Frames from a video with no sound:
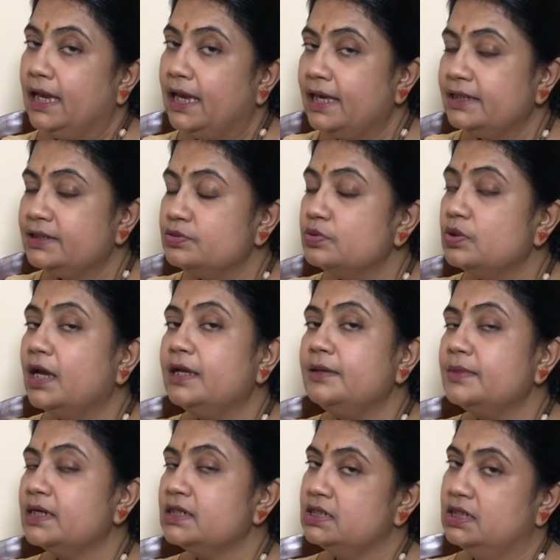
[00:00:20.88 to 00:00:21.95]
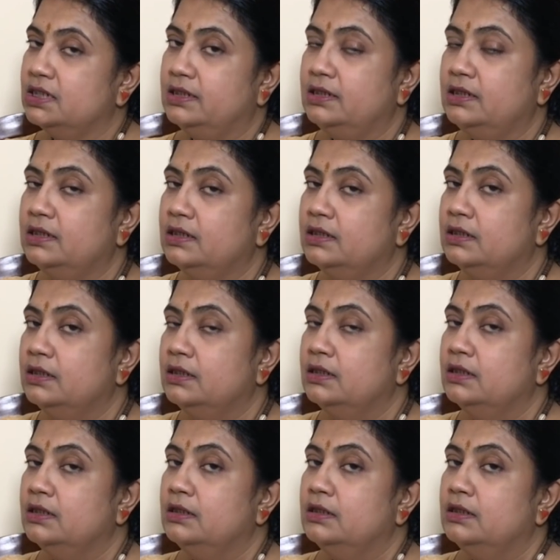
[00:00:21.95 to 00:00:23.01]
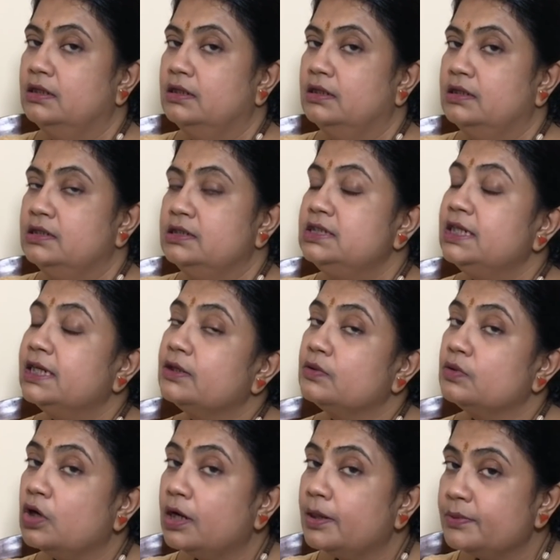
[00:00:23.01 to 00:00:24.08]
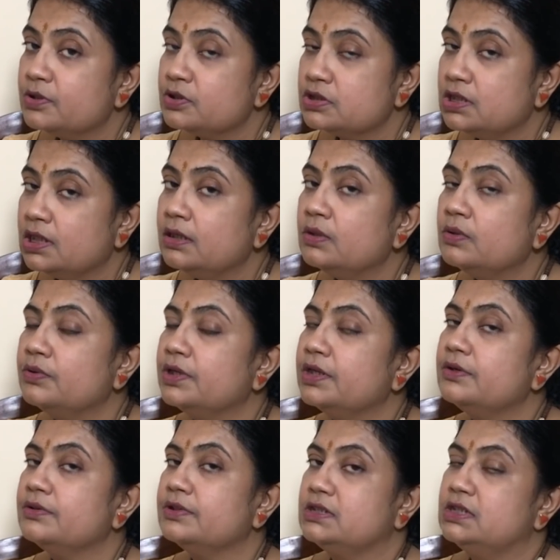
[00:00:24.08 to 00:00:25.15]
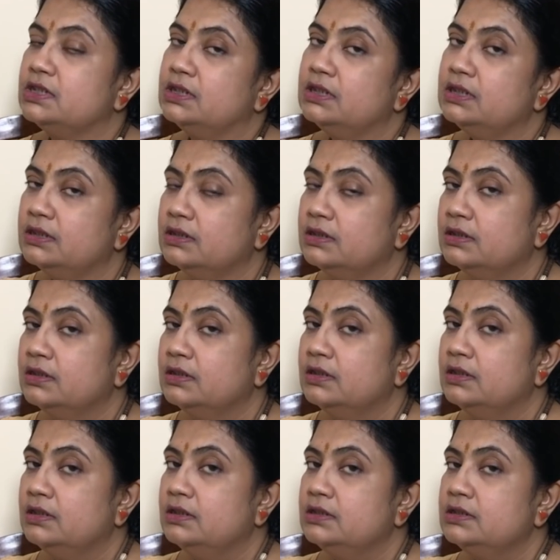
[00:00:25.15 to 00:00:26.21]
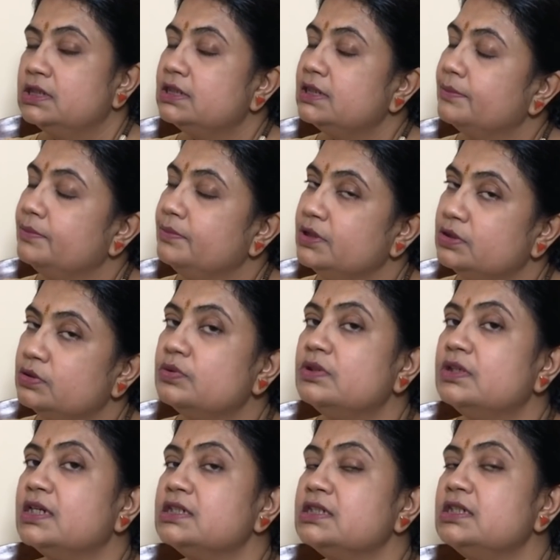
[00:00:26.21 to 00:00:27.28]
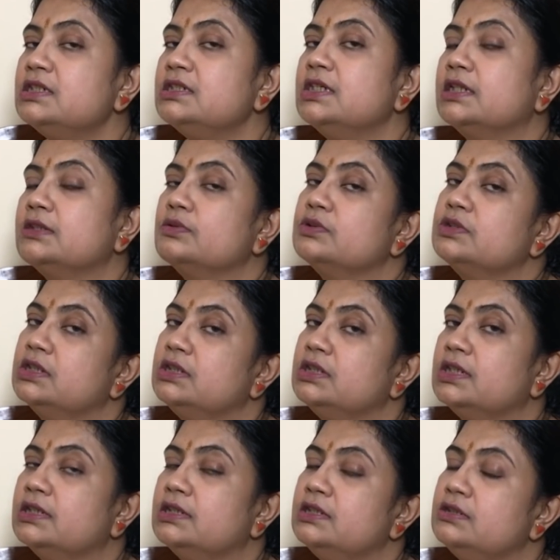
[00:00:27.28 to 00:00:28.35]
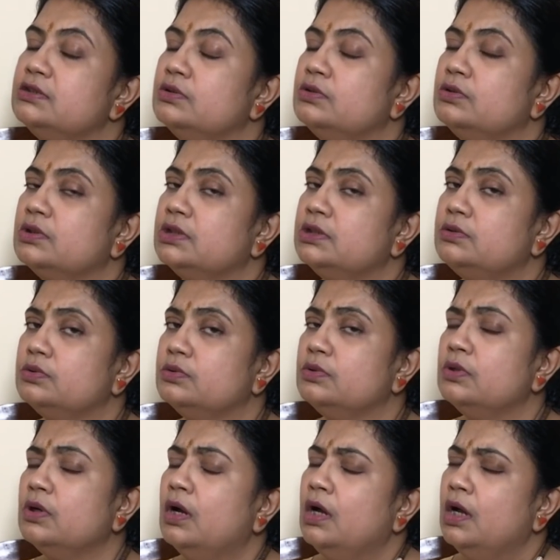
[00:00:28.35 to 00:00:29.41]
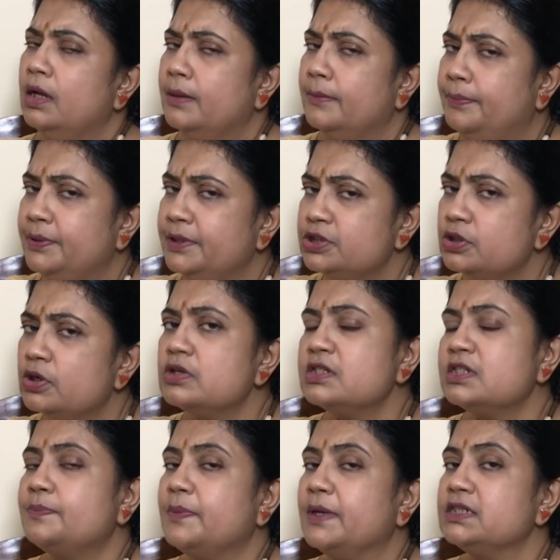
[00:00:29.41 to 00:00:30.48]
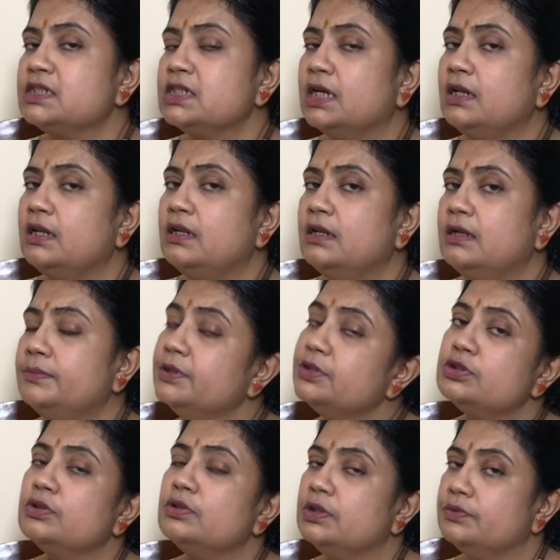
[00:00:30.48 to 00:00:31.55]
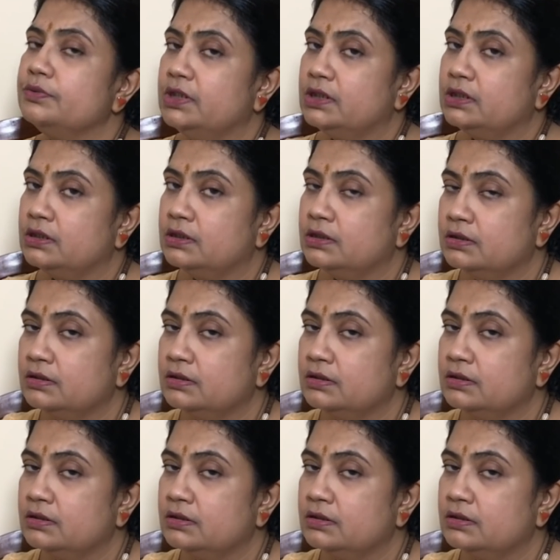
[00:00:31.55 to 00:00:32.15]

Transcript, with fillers: এই জুলাই মাসে যে গ্রহাবস্থান হয়ে রয়েছে সেটা মিথুন রাশির জাতক জাতিকাদের জন্য কিন্তু ভীষণ স্পেশাল ভীষণ ইউনিক